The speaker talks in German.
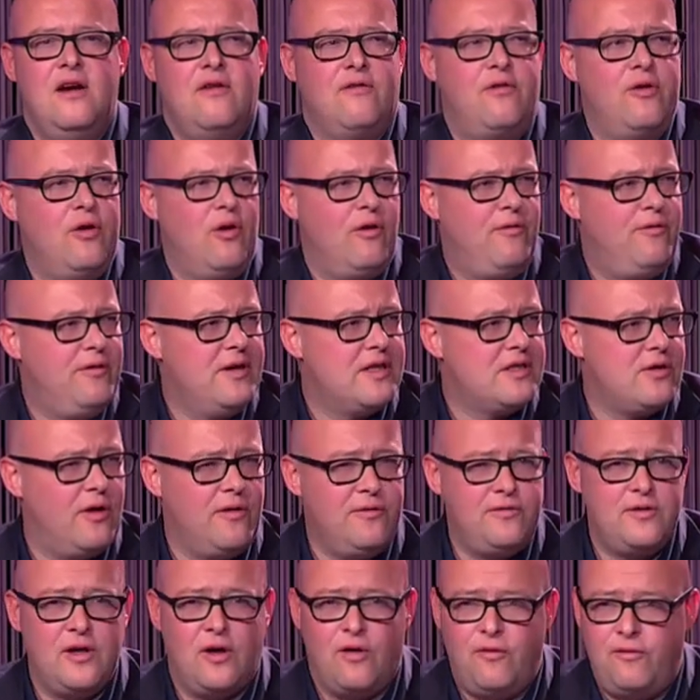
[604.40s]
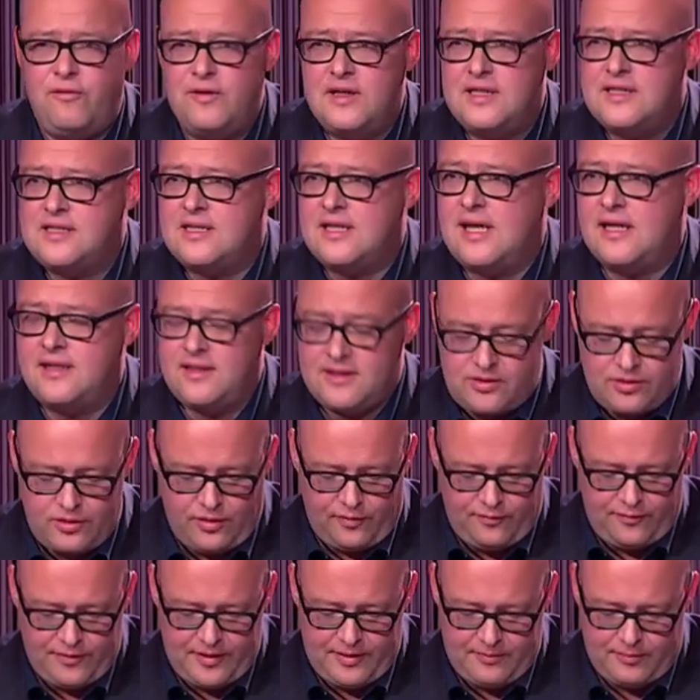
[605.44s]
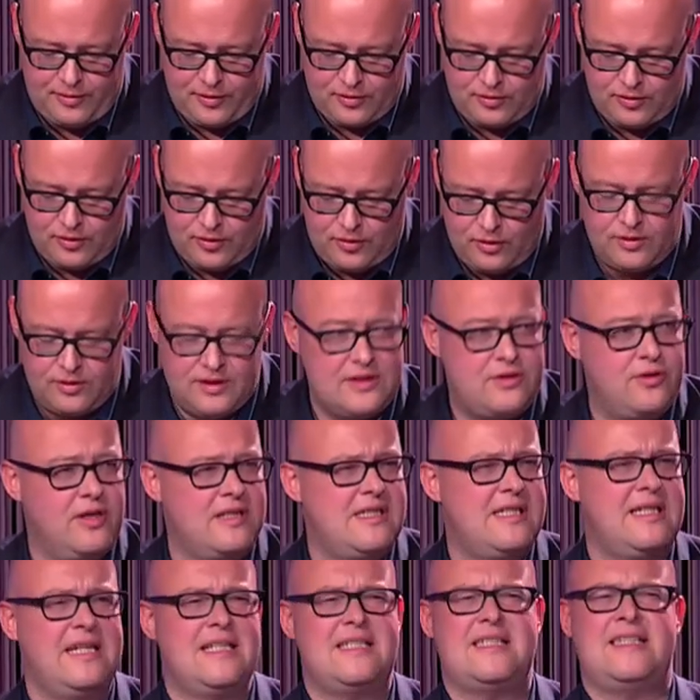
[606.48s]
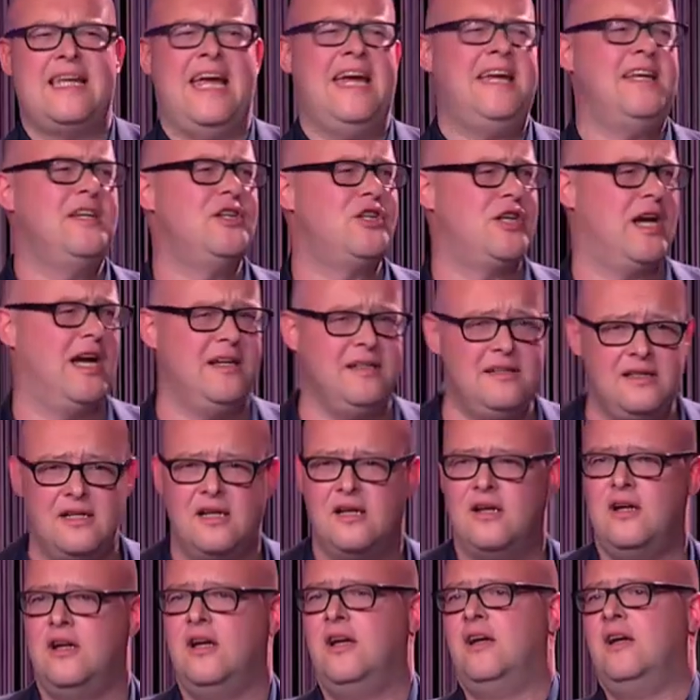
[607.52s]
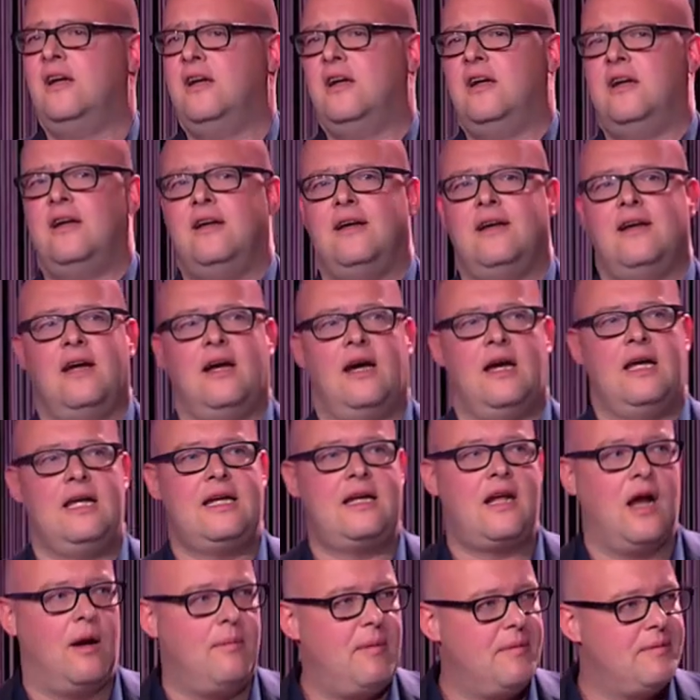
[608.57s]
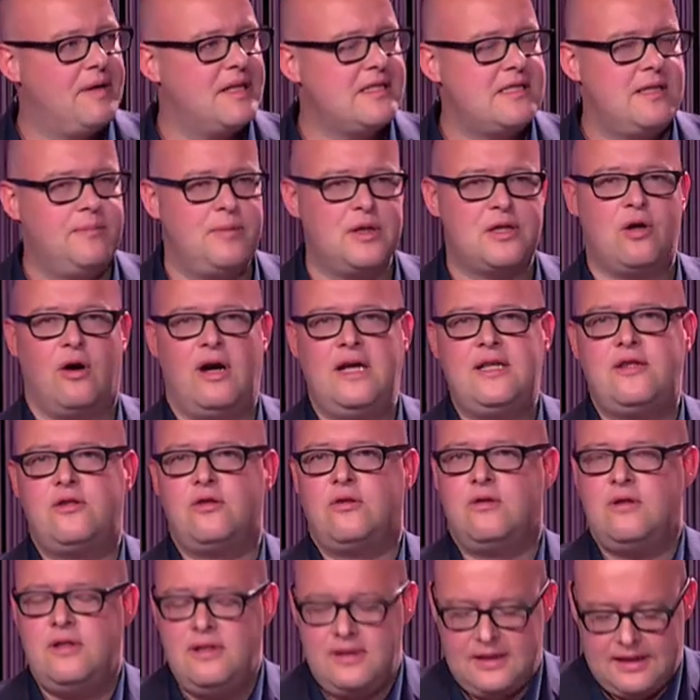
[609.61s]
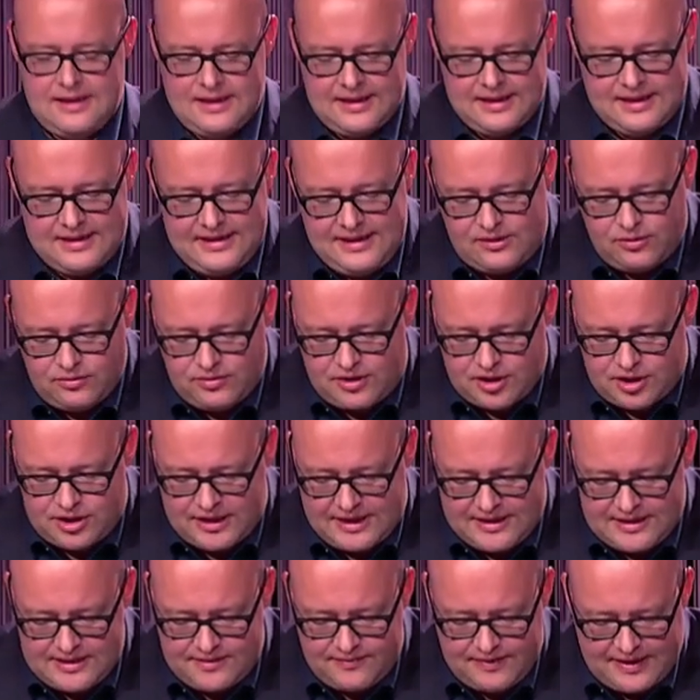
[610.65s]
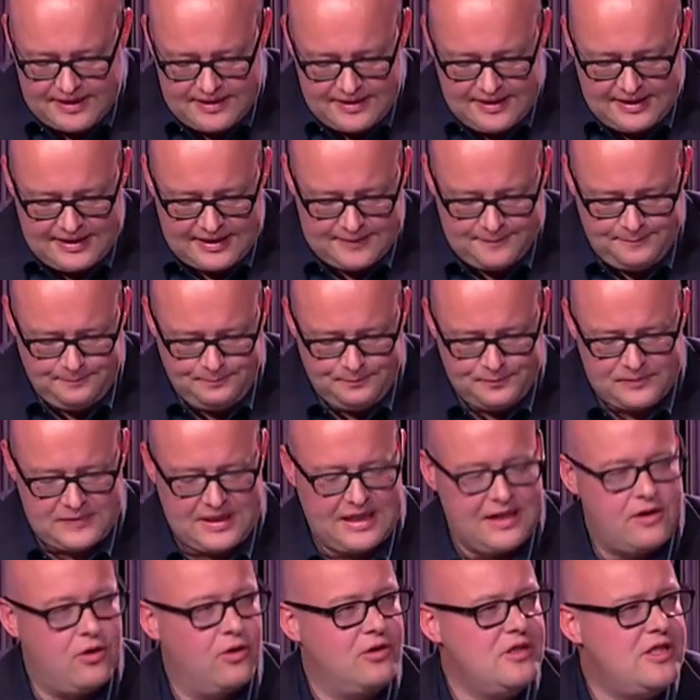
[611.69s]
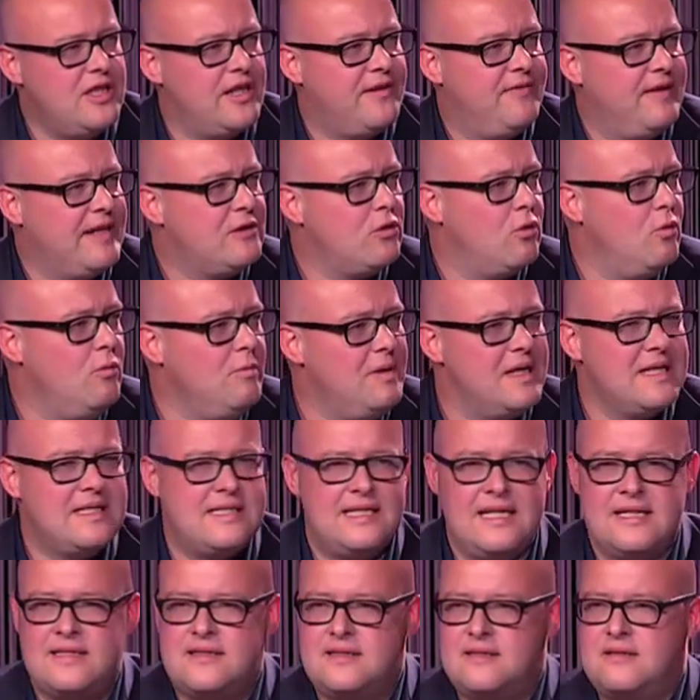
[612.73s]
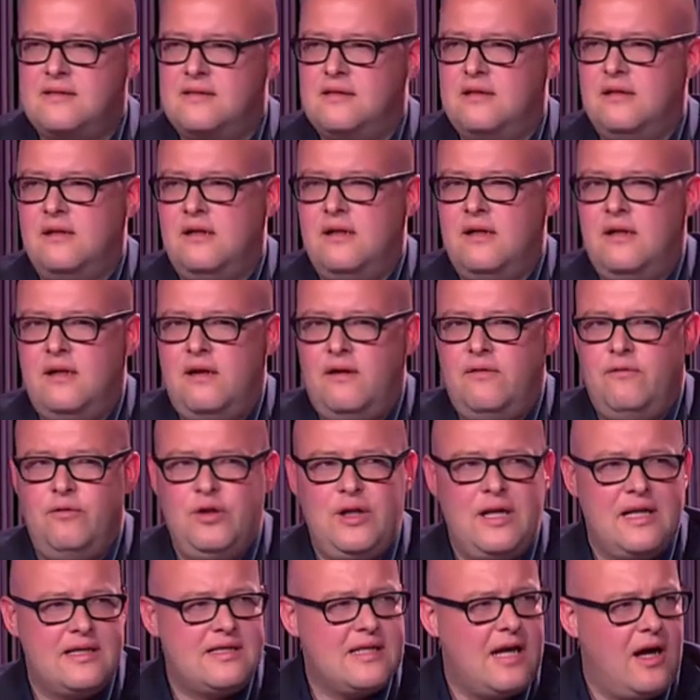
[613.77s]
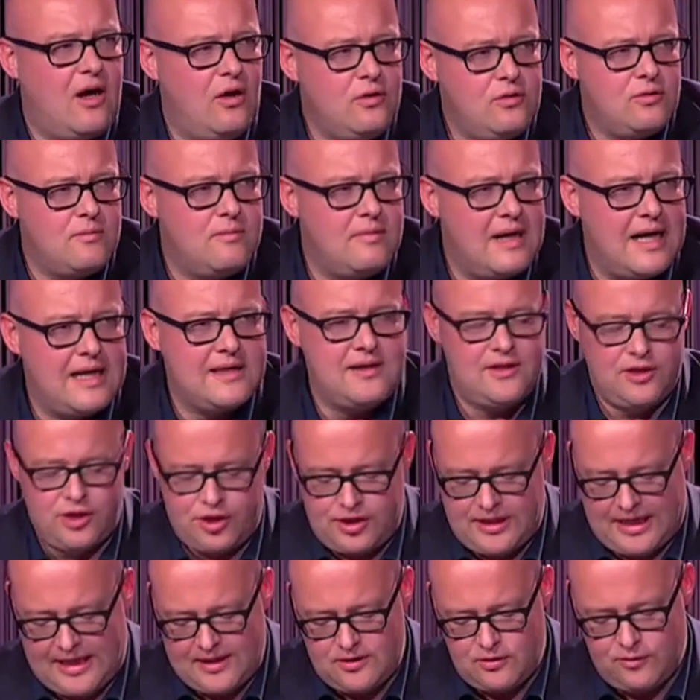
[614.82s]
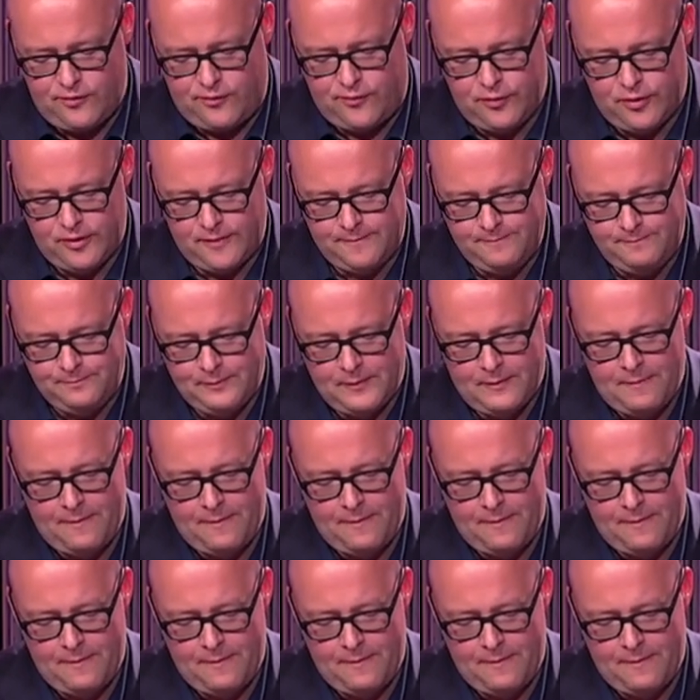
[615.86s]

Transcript: von offener Software, offenen Standards und offenen Protokollen. Das hört sich jetzt technisch an, ich glaube aber, dass die Bedeutung nicht unterschätzt werden kann, denn konsequent umgesetzt würde das automatisch dazu führen,